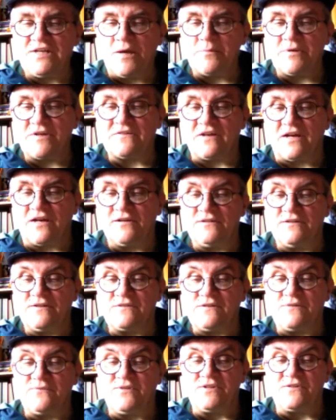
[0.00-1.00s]
kann man sagen,
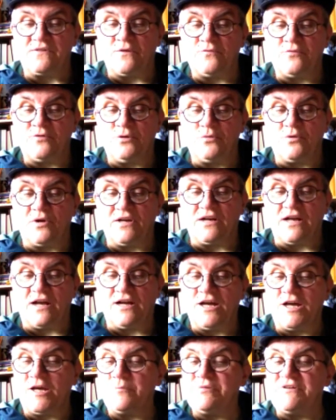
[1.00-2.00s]
dass die Weser für Johann
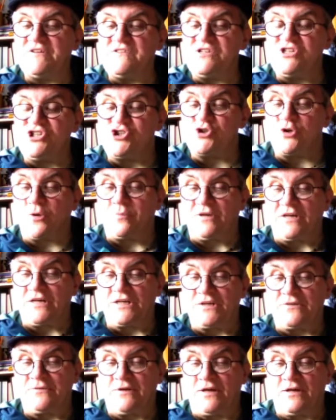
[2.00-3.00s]
Lange ein
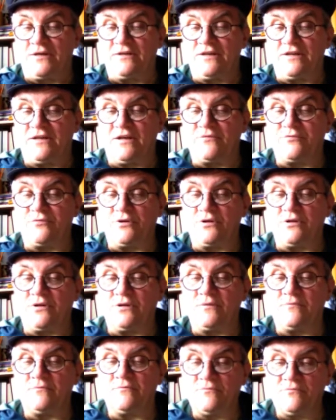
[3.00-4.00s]
Prestigeobjekt war, denn
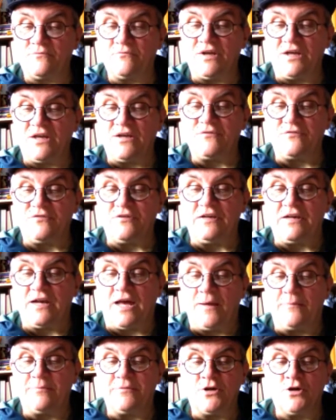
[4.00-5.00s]
davon hm, hing viel
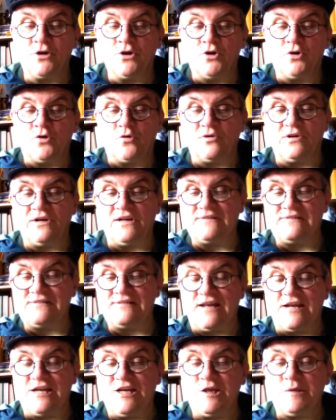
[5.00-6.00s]
ab und
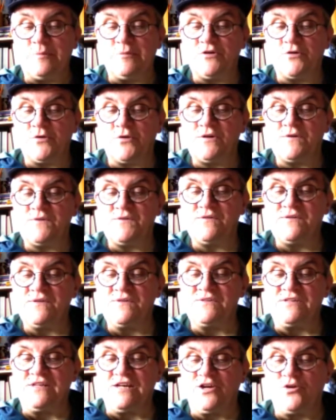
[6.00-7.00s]
letztendlich bedeutete
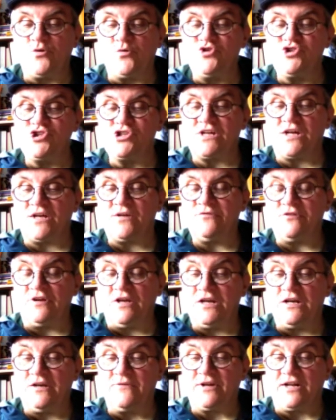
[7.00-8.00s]
sie den Grundstein für
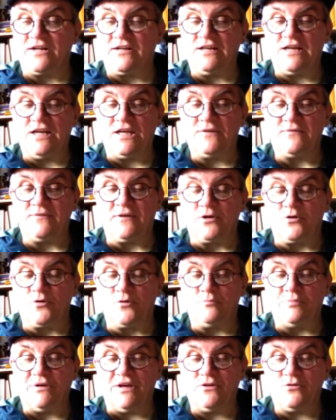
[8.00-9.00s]
eine gewaltige
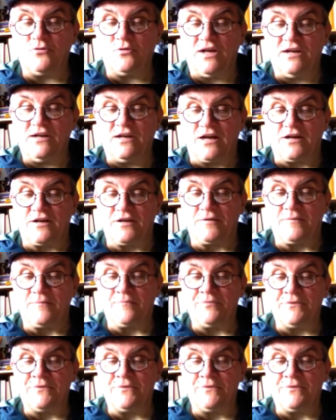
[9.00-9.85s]
Entwicklung bei Johann Lange.